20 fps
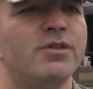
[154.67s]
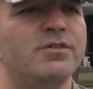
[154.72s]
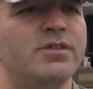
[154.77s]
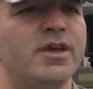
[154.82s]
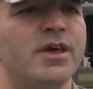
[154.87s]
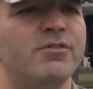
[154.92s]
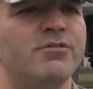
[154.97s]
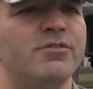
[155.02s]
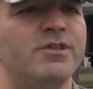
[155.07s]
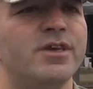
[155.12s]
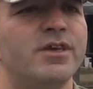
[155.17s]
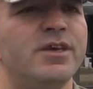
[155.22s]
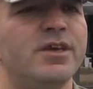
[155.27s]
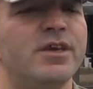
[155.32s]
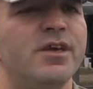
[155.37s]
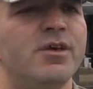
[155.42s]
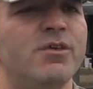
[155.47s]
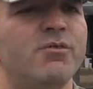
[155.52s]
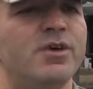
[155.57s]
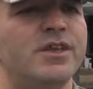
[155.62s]
tevdi
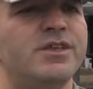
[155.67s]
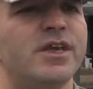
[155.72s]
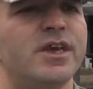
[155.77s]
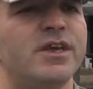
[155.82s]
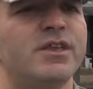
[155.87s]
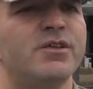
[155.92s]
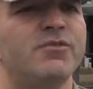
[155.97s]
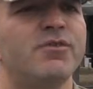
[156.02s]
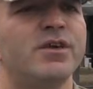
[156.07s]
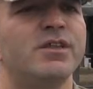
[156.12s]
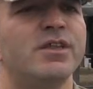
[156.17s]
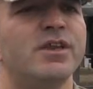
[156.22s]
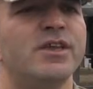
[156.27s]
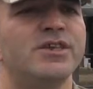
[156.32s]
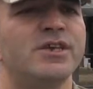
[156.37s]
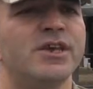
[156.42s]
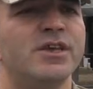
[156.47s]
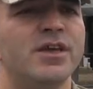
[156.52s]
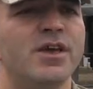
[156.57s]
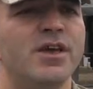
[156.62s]
ve teklif
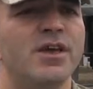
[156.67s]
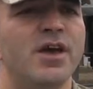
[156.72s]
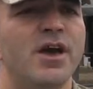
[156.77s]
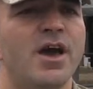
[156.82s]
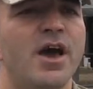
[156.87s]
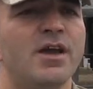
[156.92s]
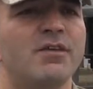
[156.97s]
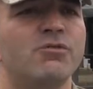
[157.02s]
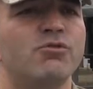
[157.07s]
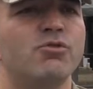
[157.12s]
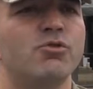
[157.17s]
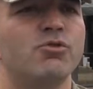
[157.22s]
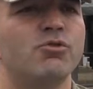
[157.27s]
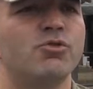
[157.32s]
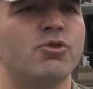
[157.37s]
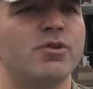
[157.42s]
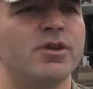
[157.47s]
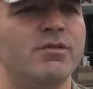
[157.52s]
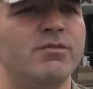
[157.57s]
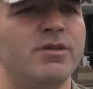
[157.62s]
edilecek her türlü
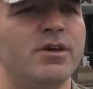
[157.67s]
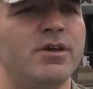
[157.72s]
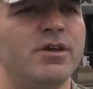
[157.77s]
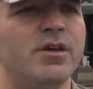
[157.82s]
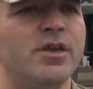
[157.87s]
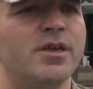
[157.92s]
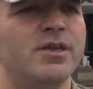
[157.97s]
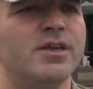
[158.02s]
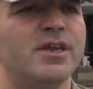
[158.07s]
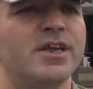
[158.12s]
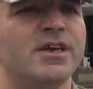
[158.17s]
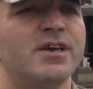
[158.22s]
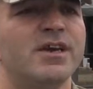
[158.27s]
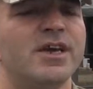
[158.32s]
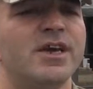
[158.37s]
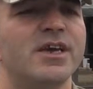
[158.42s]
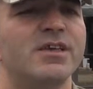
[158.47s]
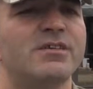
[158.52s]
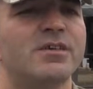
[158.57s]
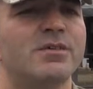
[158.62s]
görevi
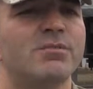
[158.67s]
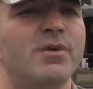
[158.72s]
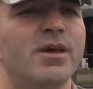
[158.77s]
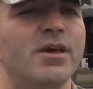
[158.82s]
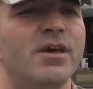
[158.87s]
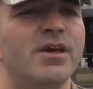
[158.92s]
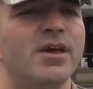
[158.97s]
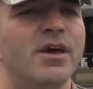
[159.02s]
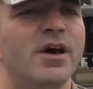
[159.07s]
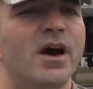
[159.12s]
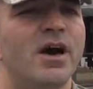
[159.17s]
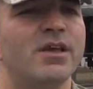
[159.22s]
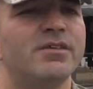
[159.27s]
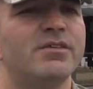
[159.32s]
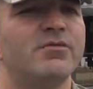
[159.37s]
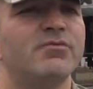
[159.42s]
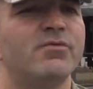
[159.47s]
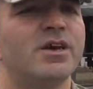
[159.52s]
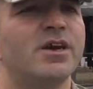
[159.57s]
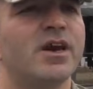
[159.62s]
yerine getirme
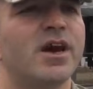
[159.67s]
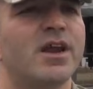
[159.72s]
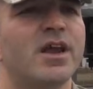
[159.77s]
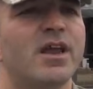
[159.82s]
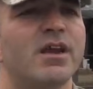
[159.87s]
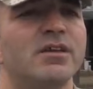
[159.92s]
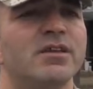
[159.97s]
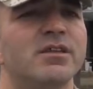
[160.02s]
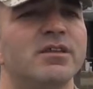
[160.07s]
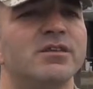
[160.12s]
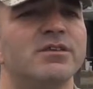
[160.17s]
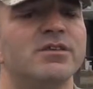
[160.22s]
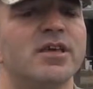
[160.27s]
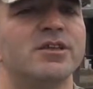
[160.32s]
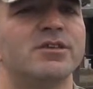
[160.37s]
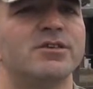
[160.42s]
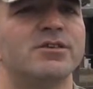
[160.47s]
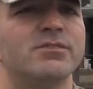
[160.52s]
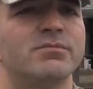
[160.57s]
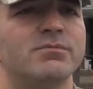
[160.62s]
azim ve
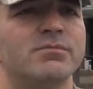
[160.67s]
kararlılığındadır.